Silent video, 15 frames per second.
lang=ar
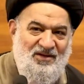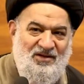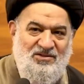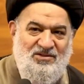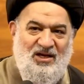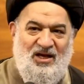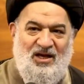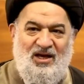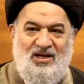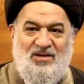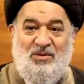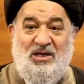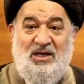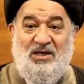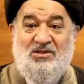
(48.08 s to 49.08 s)
عند حالة
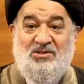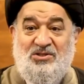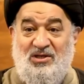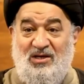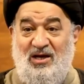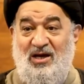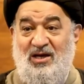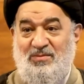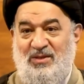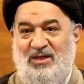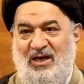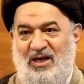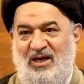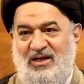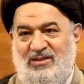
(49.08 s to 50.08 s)
من الانتقال
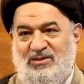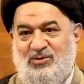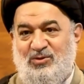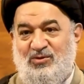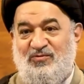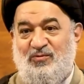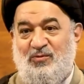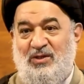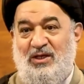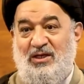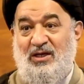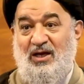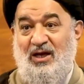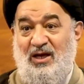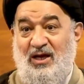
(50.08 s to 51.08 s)
من حالة
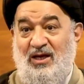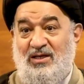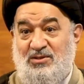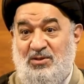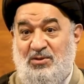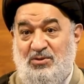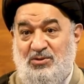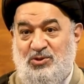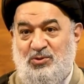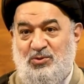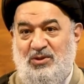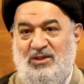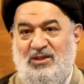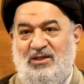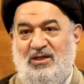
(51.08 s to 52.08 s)
الطفولة إلى حالة
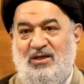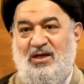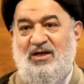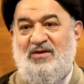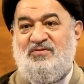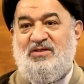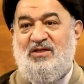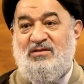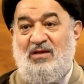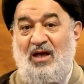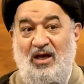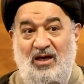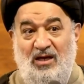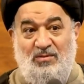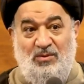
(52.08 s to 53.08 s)
الرجولة يرى نفس
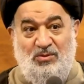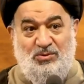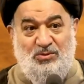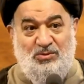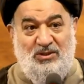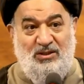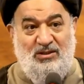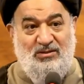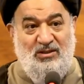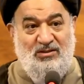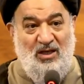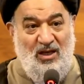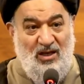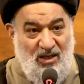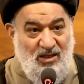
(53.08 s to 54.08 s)
الطاقة الموجودة عنده
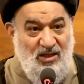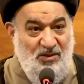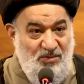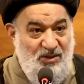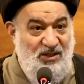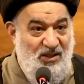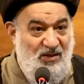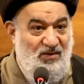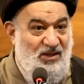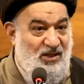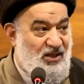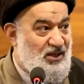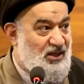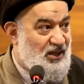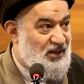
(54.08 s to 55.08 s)
طاقة كبيرة
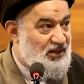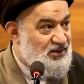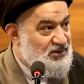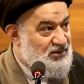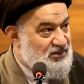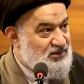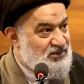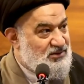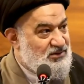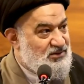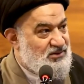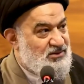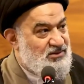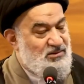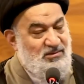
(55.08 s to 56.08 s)
وهائلة
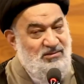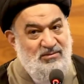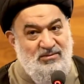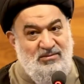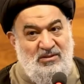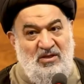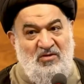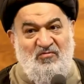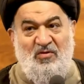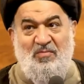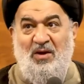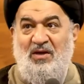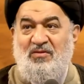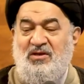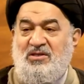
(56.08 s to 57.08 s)

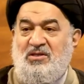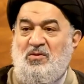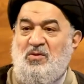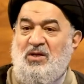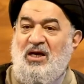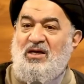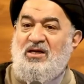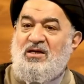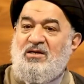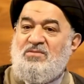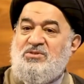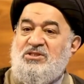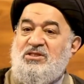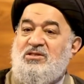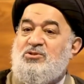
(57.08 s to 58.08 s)
فبعض يدور على
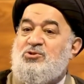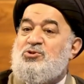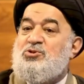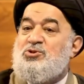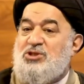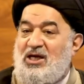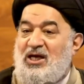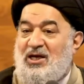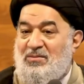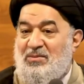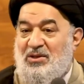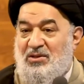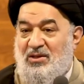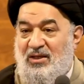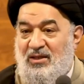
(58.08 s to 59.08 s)
رمزية الشجاعة
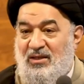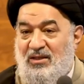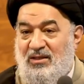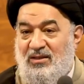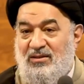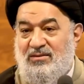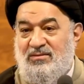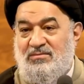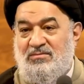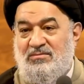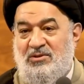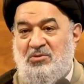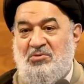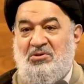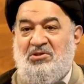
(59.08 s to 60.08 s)
مثلا
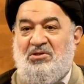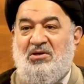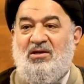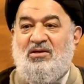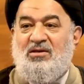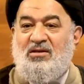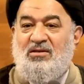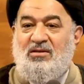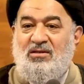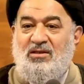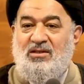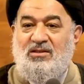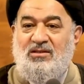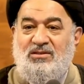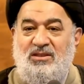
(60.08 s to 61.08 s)
يروح
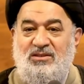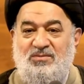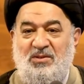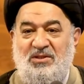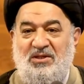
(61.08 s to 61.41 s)
يقرأ قصص